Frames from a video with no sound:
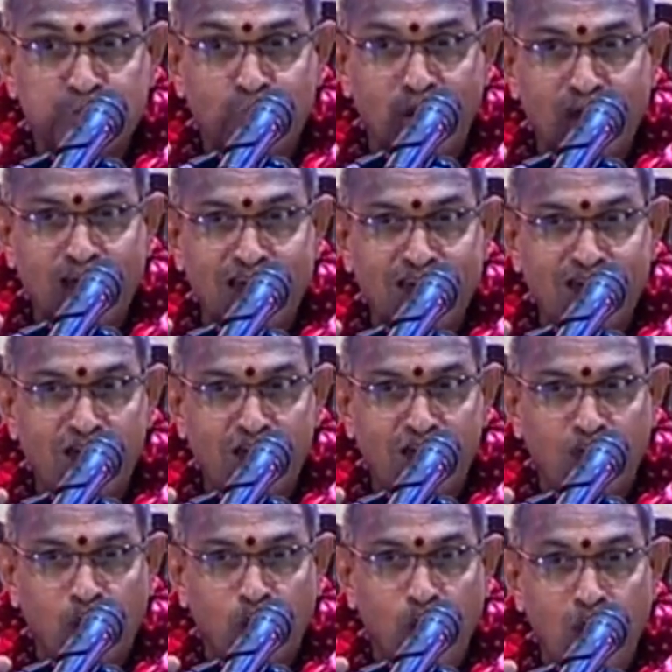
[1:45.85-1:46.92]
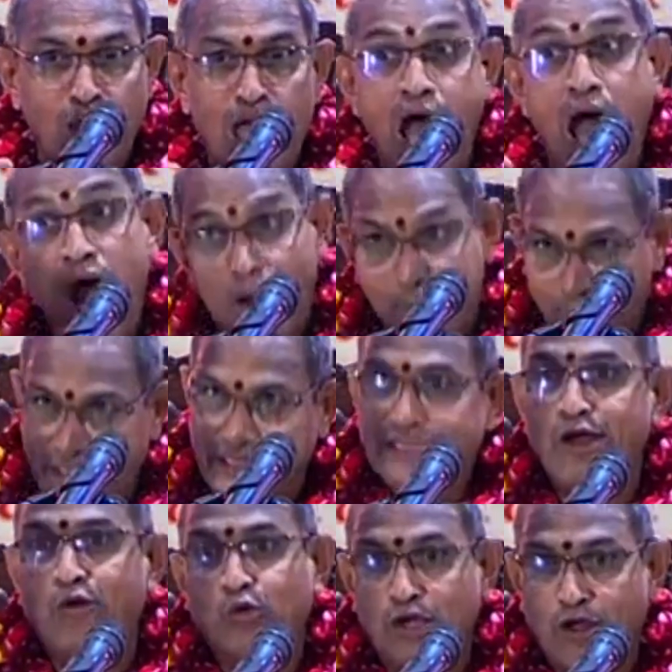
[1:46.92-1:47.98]
చూడగలిగిన వాడెవరు ఆ
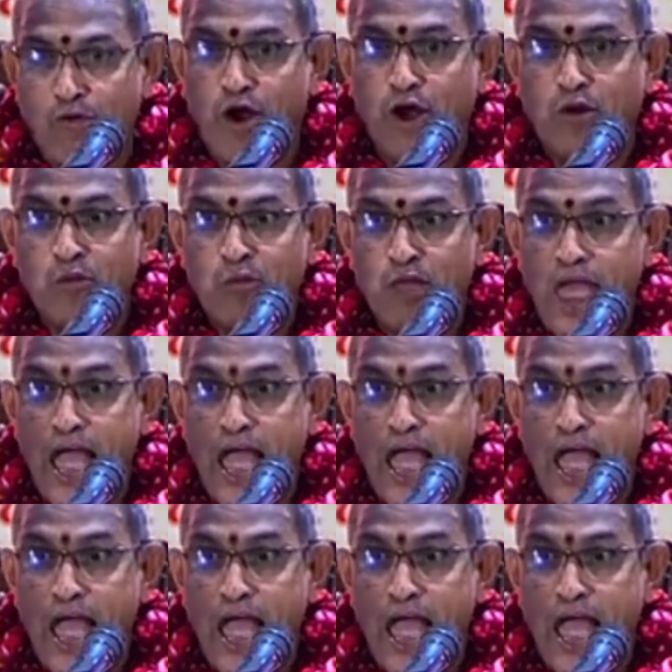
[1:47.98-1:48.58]
ప్రజ్ఞ ఉన్నవాడు